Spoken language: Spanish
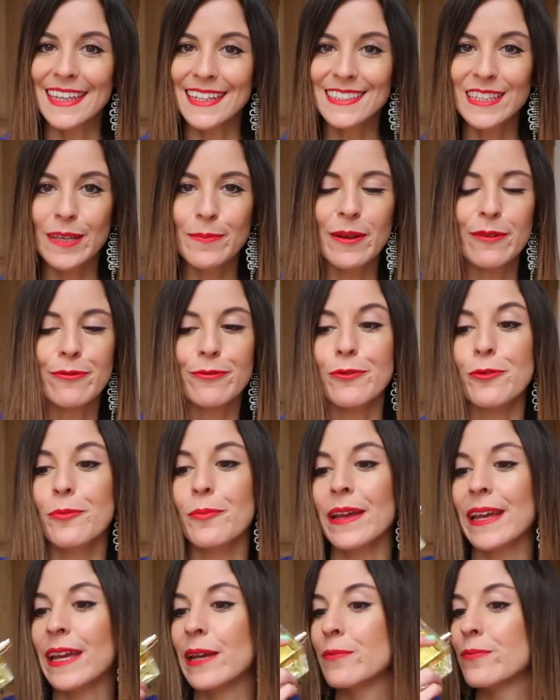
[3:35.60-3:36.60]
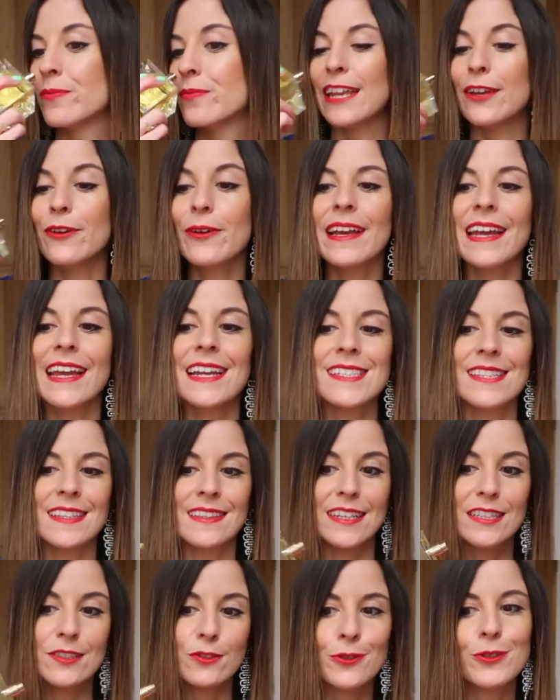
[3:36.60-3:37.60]
Y este perfume creo que es
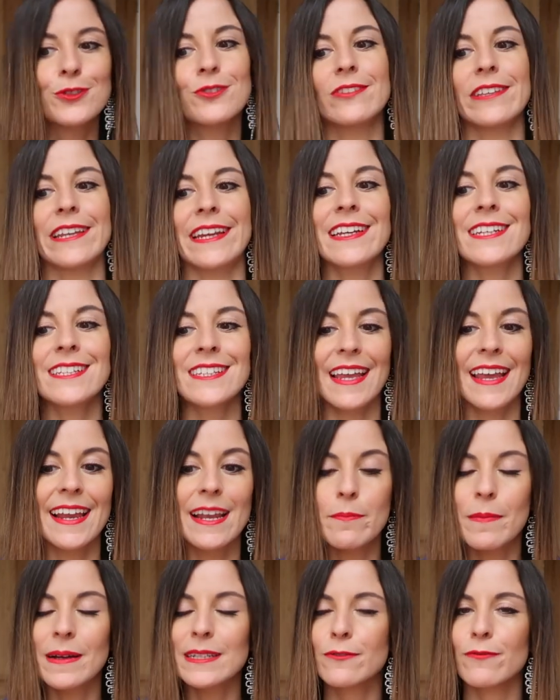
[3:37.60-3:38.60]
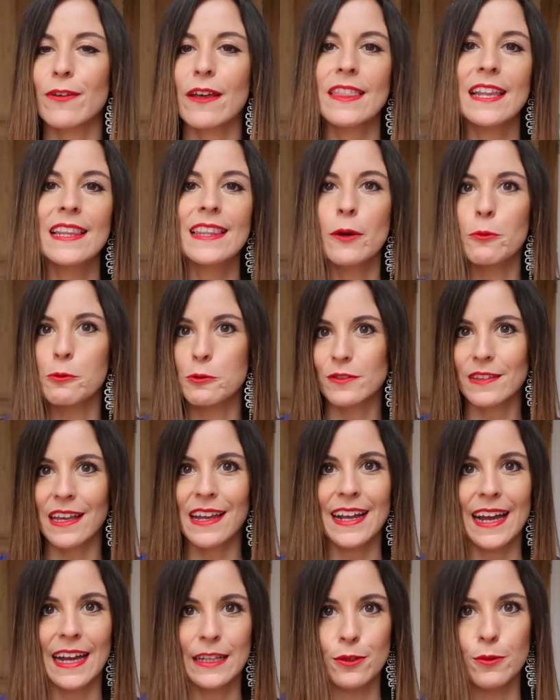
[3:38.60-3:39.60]
de estos tres el más fácil de
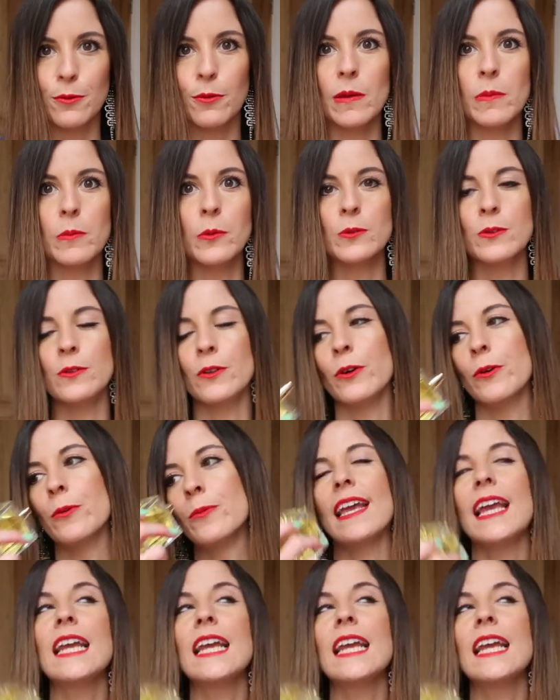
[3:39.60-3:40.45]
gustar a todo el mundo.